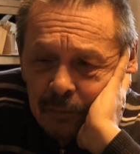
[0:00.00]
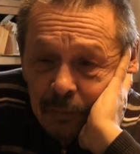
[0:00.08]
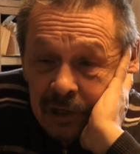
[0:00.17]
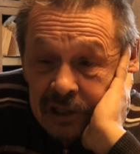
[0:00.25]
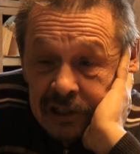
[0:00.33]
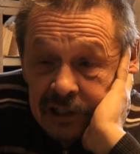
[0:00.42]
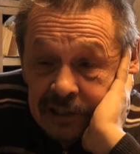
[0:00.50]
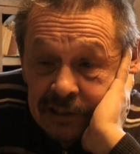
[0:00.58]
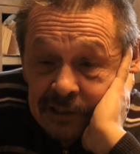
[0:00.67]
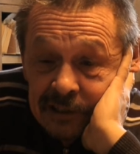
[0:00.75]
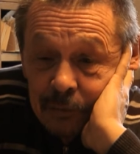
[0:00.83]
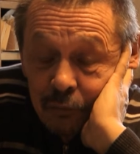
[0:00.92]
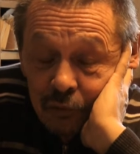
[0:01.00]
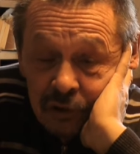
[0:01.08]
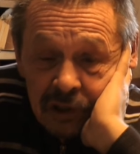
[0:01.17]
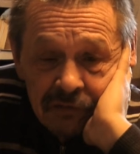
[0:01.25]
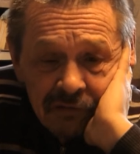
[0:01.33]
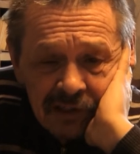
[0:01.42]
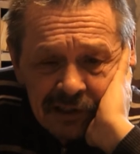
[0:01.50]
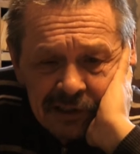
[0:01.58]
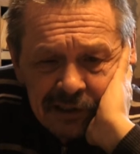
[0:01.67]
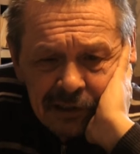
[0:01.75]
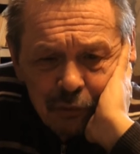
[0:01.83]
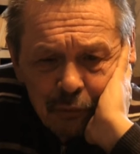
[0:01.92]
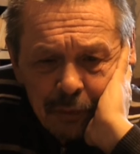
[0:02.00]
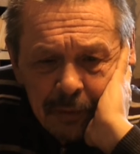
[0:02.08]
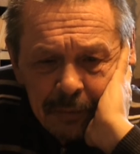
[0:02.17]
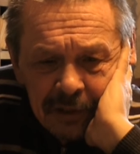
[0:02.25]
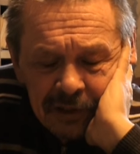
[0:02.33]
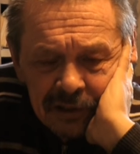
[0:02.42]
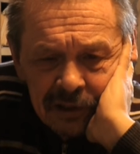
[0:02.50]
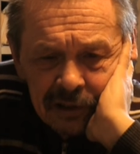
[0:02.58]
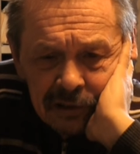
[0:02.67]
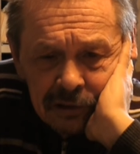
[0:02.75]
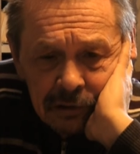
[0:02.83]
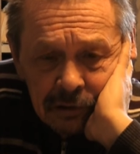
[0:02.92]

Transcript: пошли к нему на квартиру поминать.